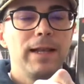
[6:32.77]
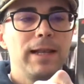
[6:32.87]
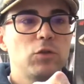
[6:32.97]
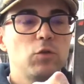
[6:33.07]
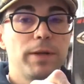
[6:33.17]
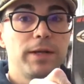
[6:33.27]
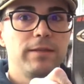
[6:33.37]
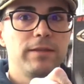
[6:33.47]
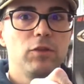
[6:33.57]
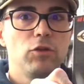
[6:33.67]
la Super
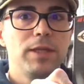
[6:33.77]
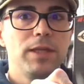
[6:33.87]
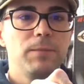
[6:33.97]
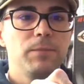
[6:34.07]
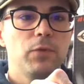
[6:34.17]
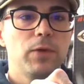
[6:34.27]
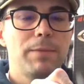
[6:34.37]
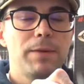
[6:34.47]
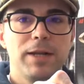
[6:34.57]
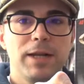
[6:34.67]
Nintendo Mini, fue
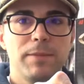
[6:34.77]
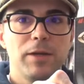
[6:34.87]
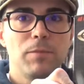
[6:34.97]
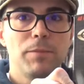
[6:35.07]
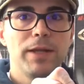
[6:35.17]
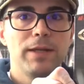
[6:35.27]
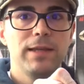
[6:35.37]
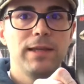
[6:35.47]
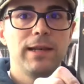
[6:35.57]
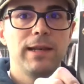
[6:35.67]
la primera que me compré en
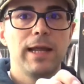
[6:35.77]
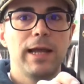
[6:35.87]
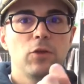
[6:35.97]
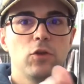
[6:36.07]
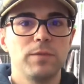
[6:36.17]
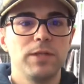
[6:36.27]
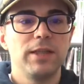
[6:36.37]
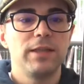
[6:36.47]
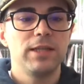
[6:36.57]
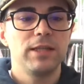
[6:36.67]
el año
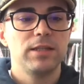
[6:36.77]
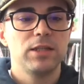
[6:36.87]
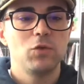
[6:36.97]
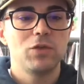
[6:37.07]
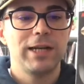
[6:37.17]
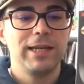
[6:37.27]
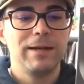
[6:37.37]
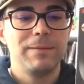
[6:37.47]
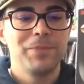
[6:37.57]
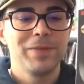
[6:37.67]
2017, según
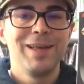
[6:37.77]
salía.